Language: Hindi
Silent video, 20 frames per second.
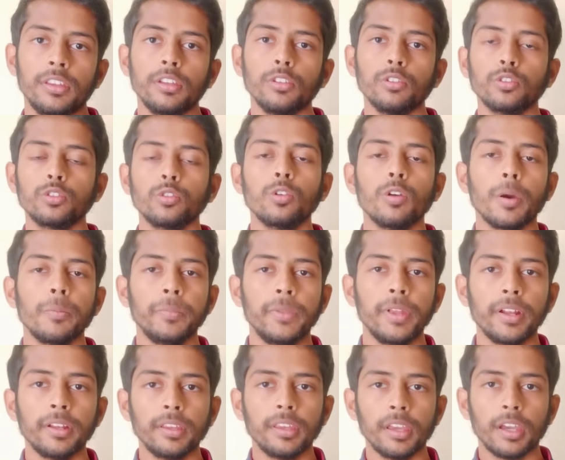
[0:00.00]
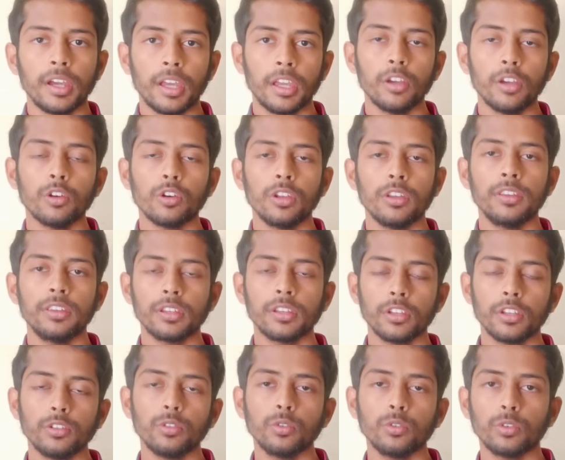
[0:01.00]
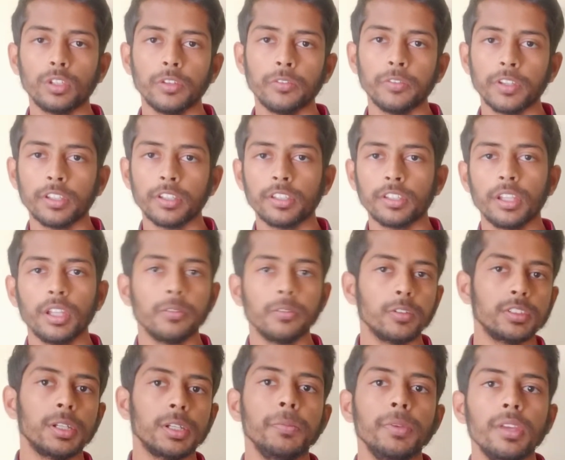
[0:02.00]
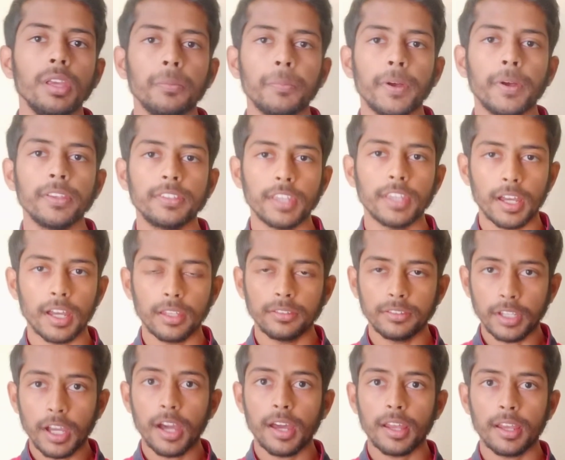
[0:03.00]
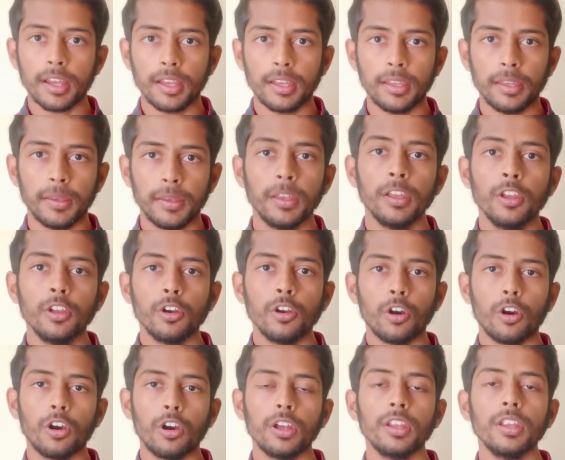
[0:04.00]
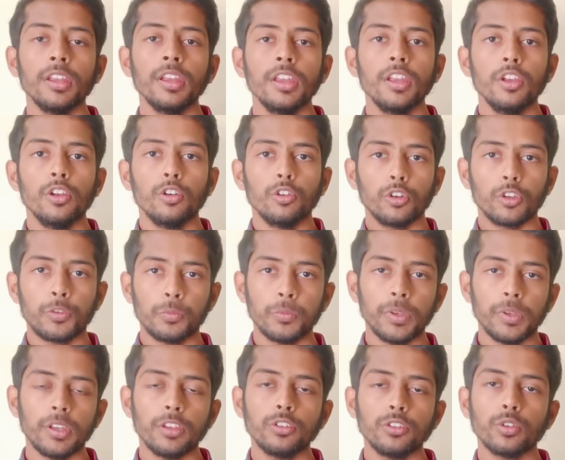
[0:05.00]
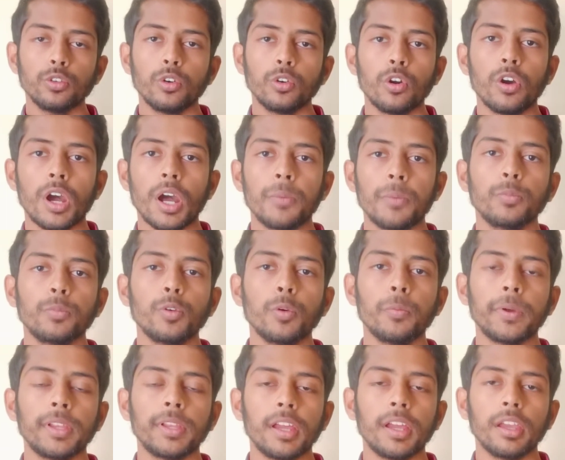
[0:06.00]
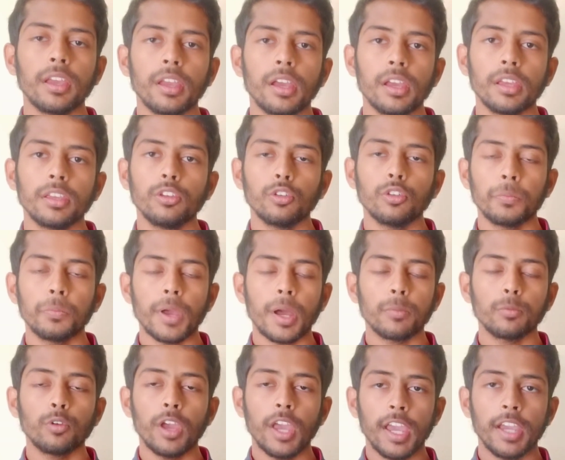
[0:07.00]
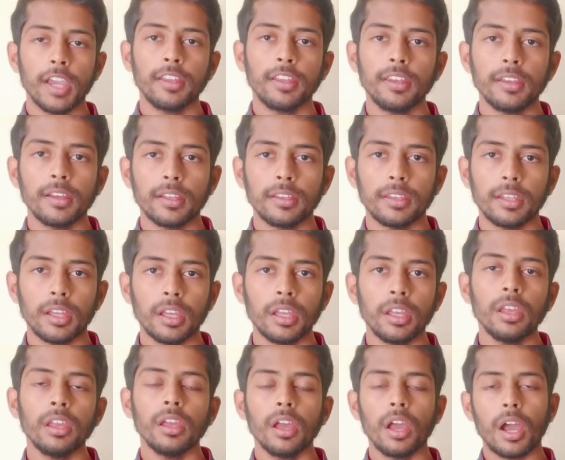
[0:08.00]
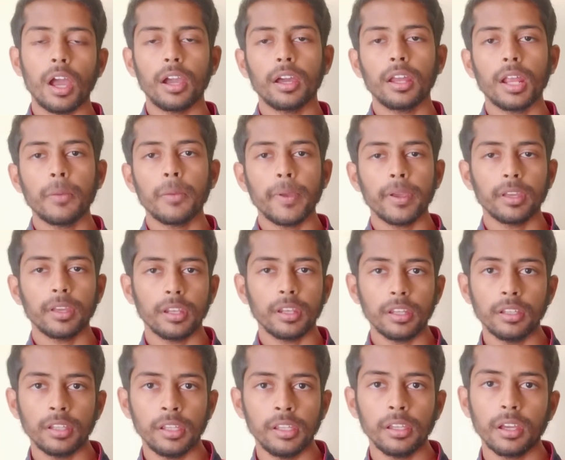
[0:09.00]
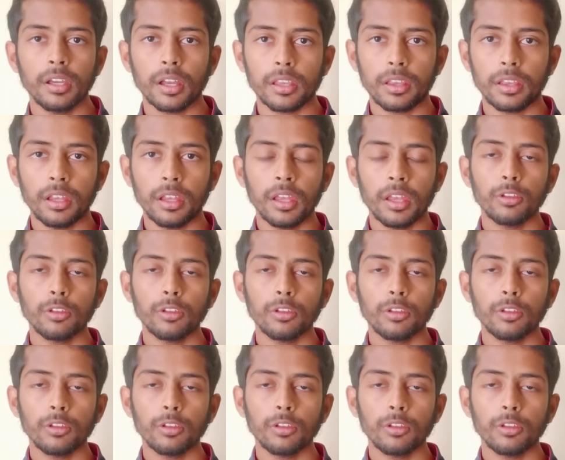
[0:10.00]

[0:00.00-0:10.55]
है उसको अपडेट किया है और इसका जो नोटिफिकेशन है वो सभी के पास जा, जा रहा है और उसमें जो आपको बताया गया है कि उसमें आपको एग्री करना है अगर आप एग्री नहीं करते हैं